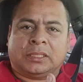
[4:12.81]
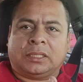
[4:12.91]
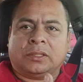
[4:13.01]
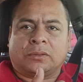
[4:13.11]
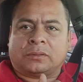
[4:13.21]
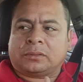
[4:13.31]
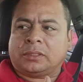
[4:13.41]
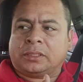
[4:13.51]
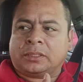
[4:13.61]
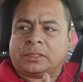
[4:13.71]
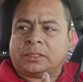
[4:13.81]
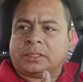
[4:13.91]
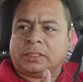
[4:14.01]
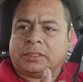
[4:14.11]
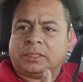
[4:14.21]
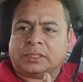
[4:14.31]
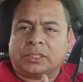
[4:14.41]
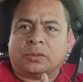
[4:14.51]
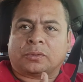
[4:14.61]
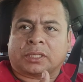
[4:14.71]
les digo, eh, les
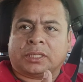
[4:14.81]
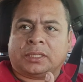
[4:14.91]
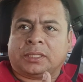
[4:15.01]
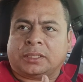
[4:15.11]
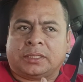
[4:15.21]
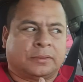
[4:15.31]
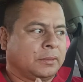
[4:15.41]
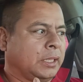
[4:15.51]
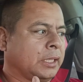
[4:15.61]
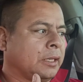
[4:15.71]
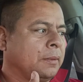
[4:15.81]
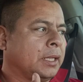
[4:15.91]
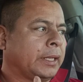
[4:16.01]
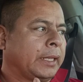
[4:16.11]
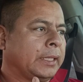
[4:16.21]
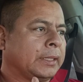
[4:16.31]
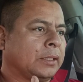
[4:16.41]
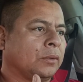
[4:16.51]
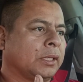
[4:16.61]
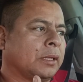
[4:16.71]
digo porque hay que hablar la neta,
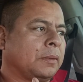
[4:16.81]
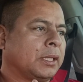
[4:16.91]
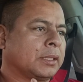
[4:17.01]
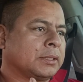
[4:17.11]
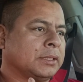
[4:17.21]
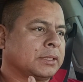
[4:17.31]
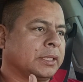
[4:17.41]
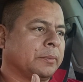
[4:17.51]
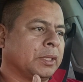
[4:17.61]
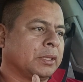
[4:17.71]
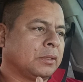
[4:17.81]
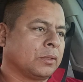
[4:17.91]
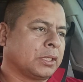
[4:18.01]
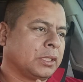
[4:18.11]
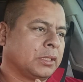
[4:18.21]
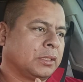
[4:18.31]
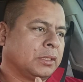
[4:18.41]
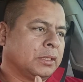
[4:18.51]
no hay que hablar sinceramente lo que